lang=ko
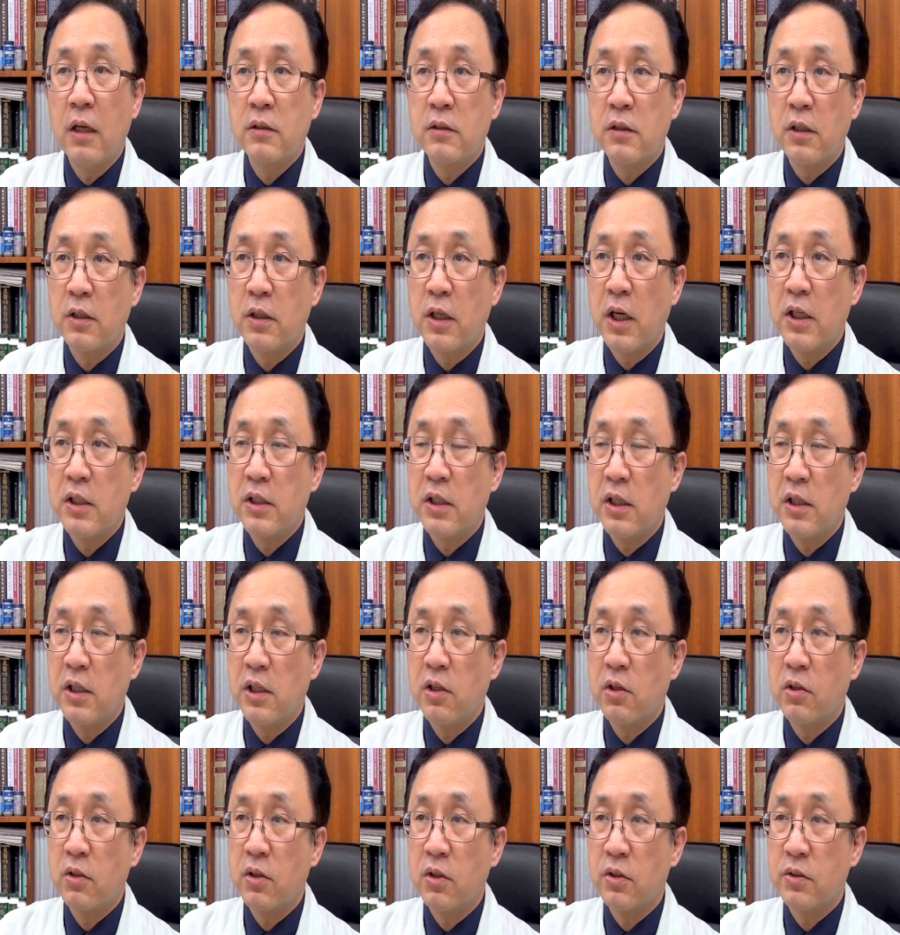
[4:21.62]
그러나 이제
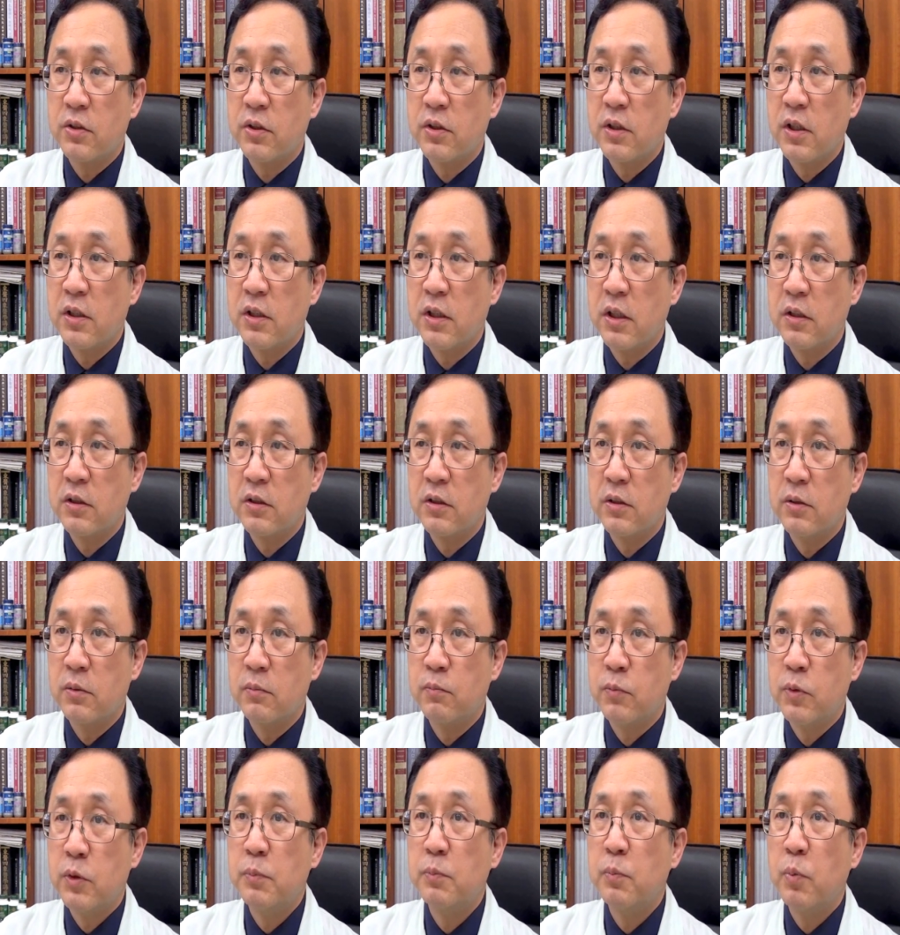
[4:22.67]
이런 것들은 이제
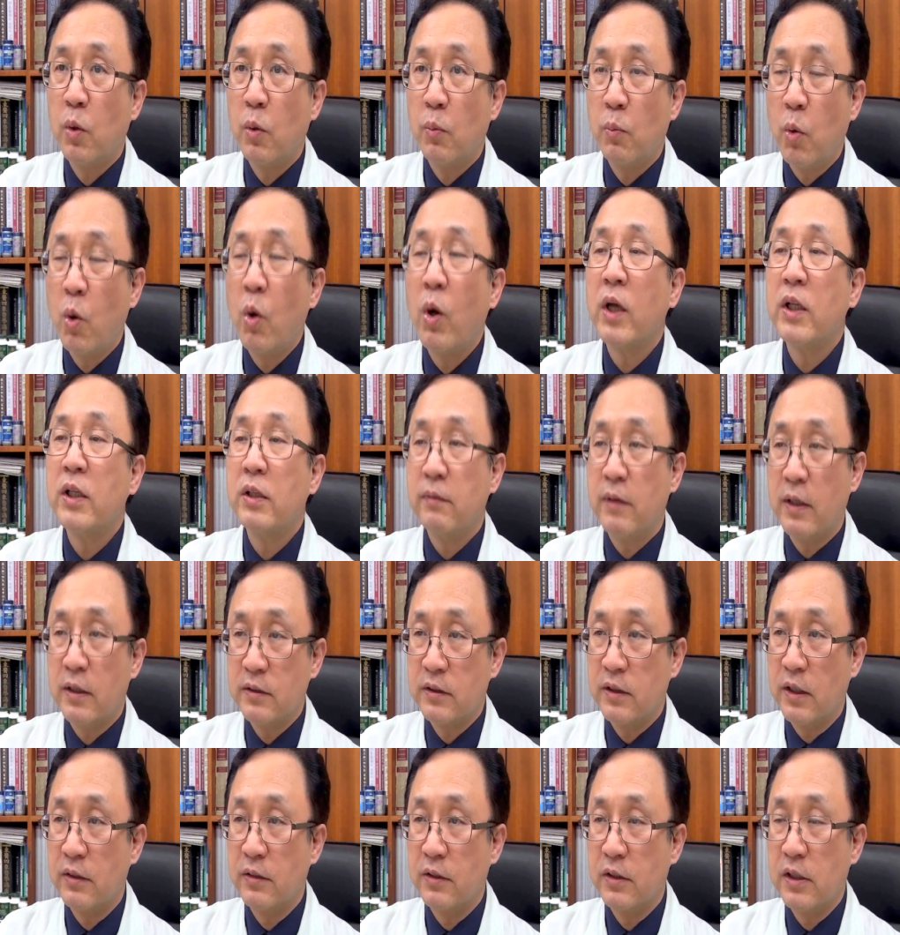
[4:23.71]

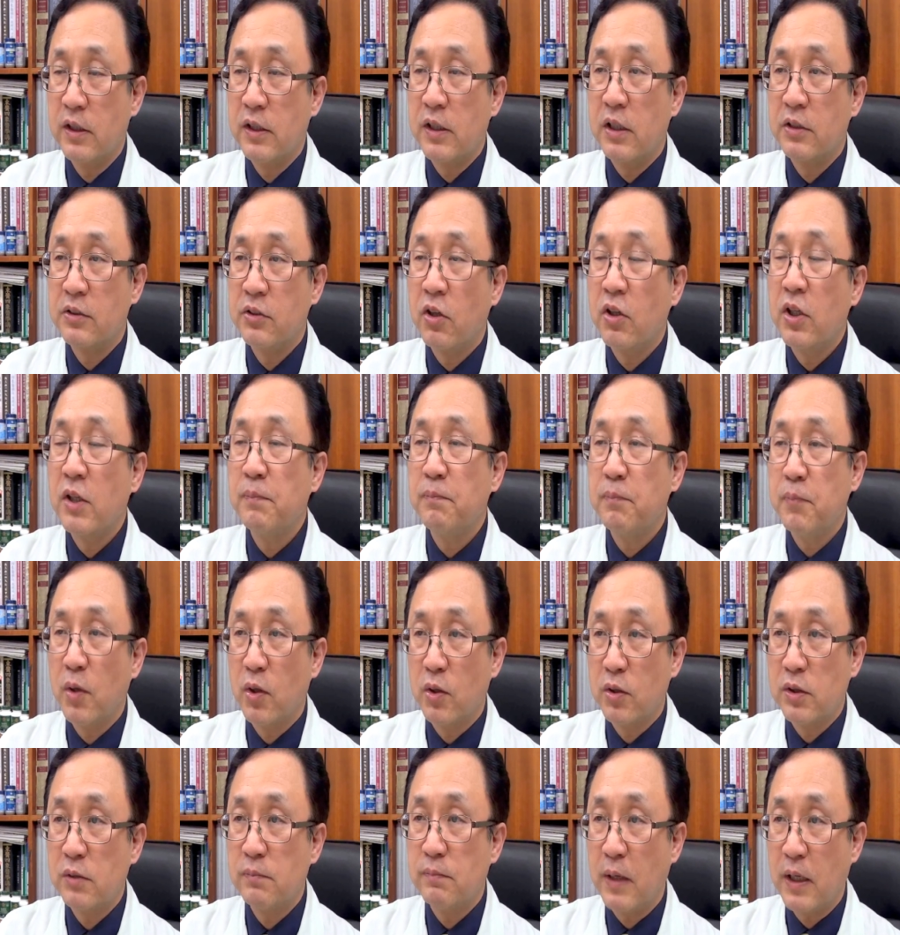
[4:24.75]
포화지방산들은 이제
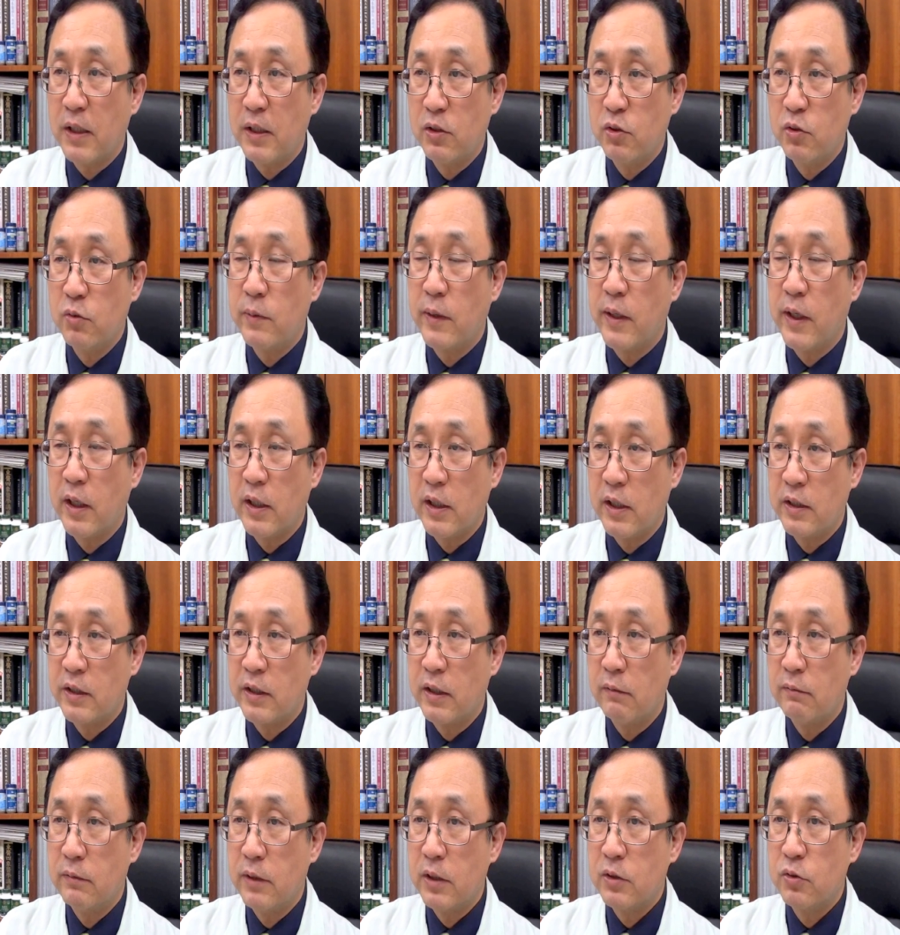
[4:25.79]
성인병을 많이 유발하기
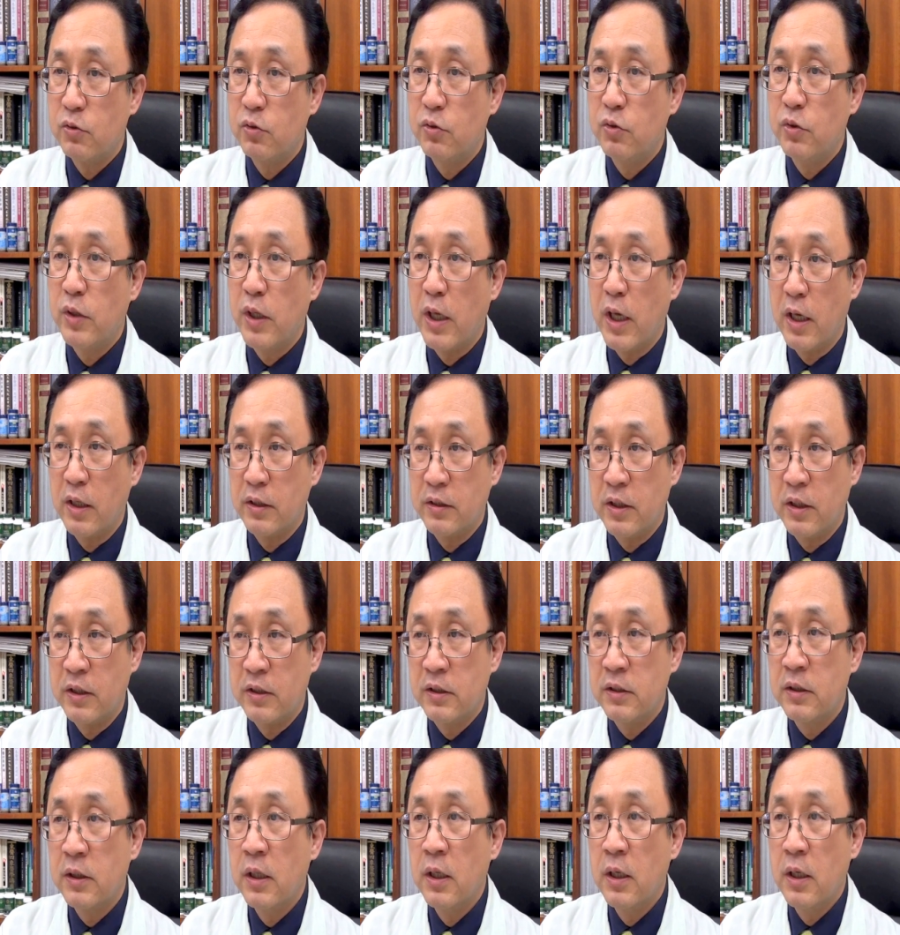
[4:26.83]
때문에 주의해야
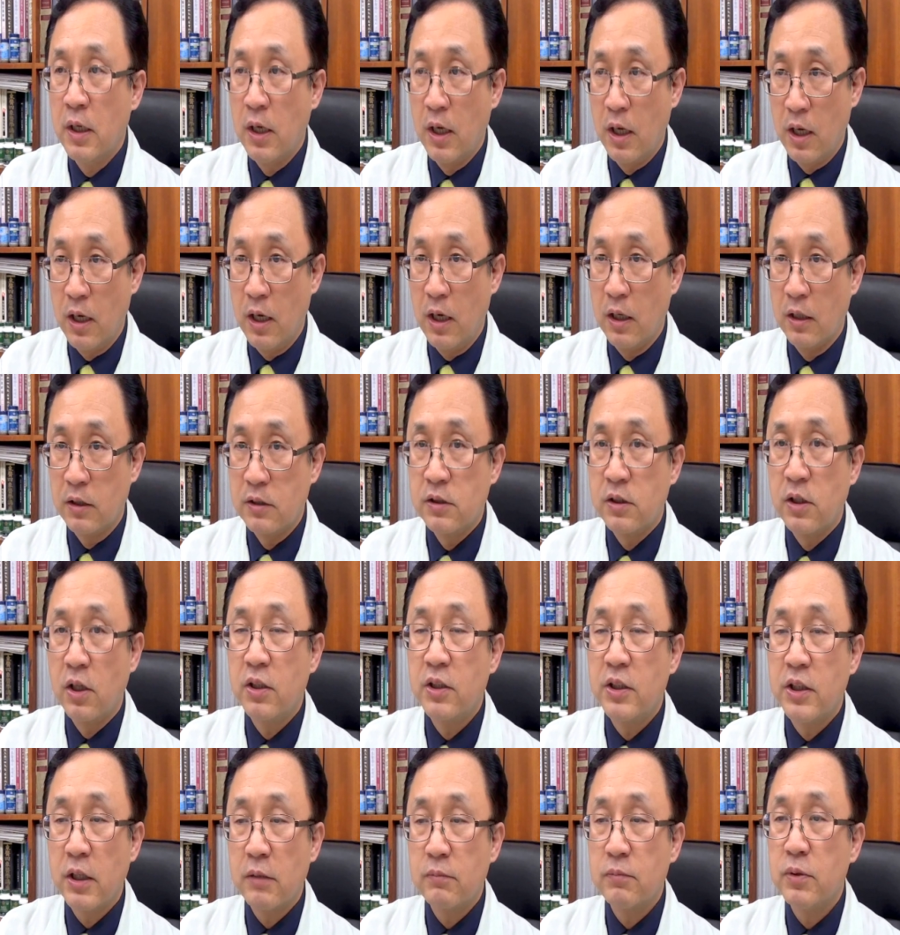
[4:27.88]
되는
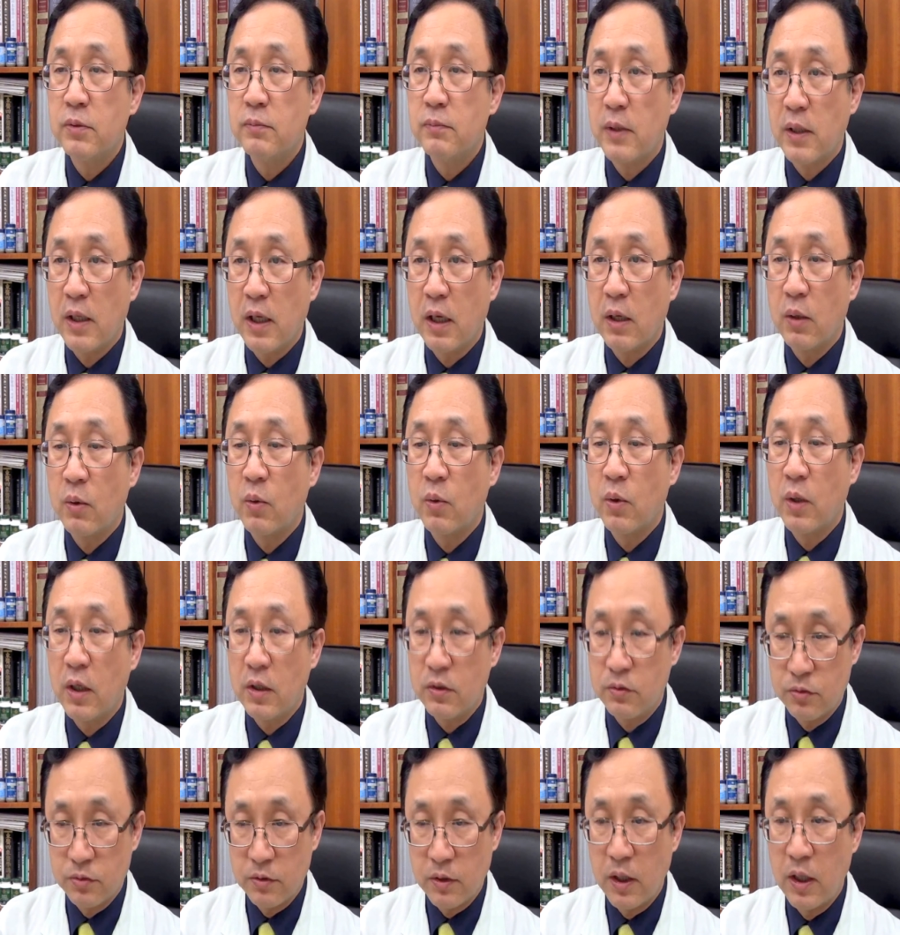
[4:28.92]
그런 식품이라고
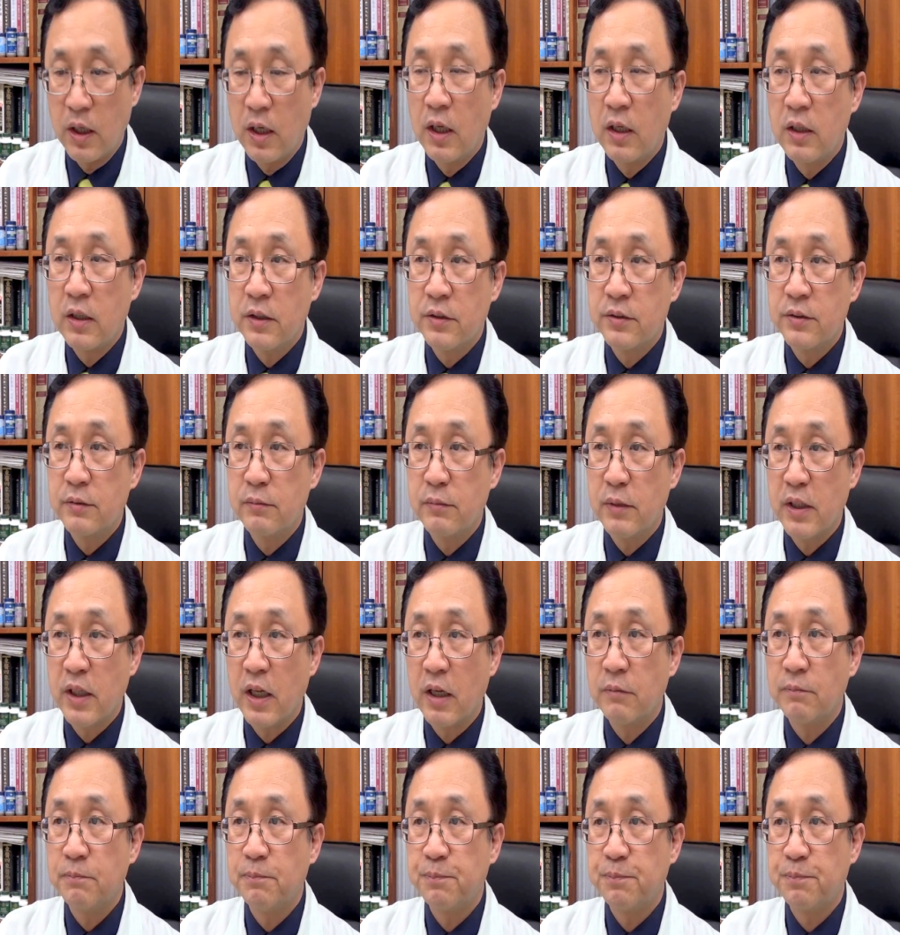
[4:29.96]
할 수가
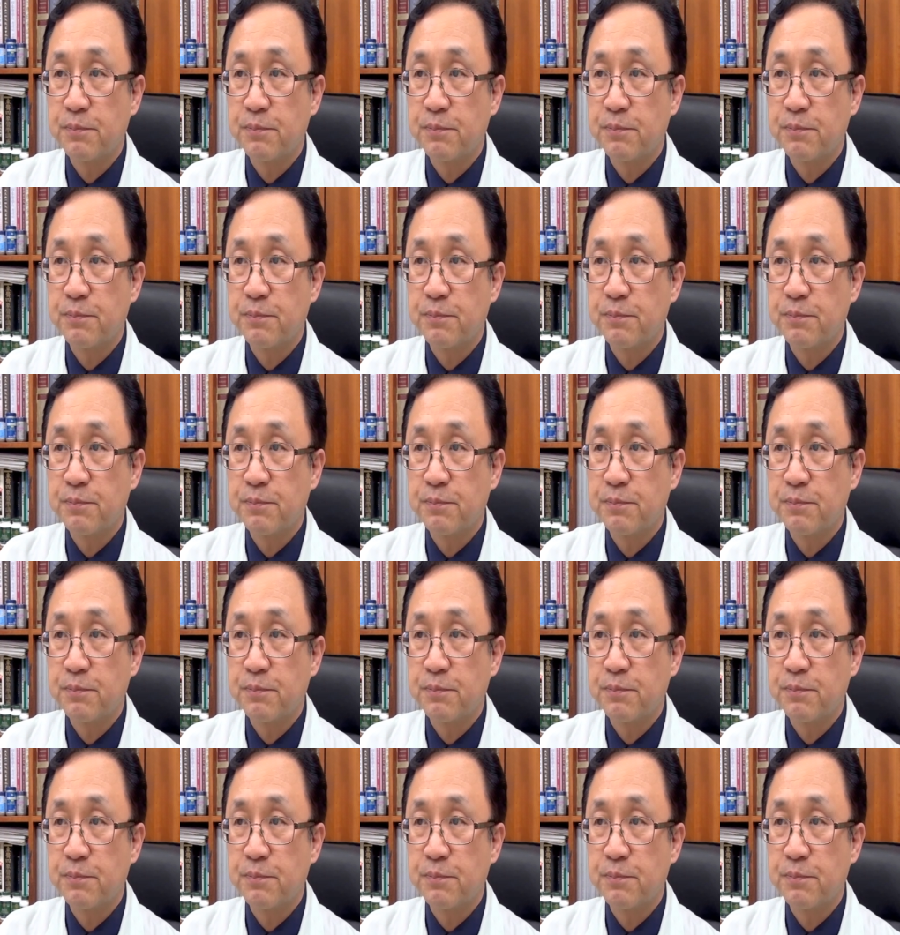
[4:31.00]
있습니다.